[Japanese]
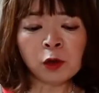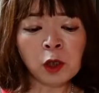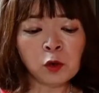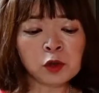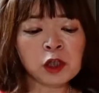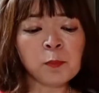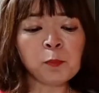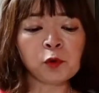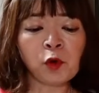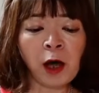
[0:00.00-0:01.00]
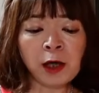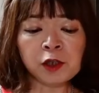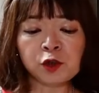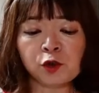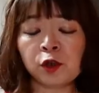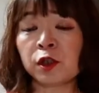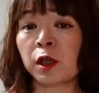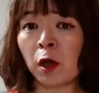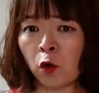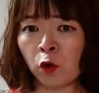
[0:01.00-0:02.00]
腕とチップの回収に
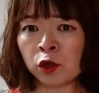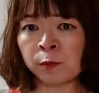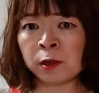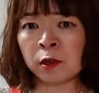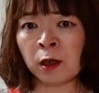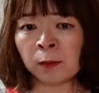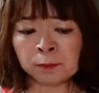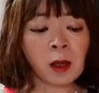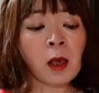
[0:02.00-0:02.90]
成功しますが、